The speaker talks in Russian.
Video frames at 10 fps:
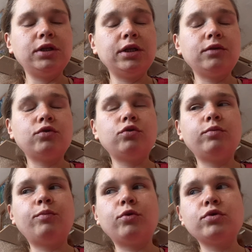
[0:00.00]
И для того,
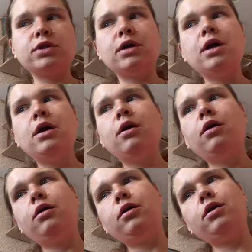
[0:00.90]
чтобы просто э,
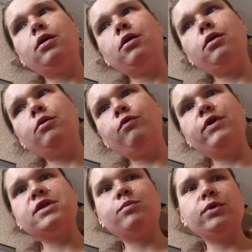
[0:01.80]
у
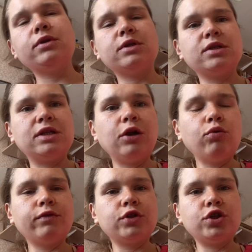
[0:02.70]
вас был
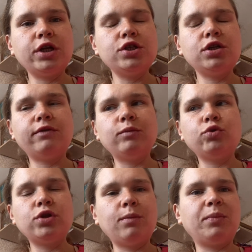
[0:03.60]
здоров кишечник, вам
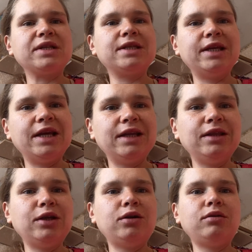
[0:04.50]
нужно
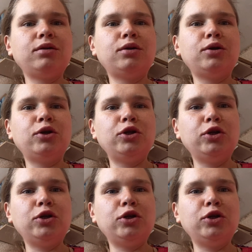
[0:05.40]
постоянно,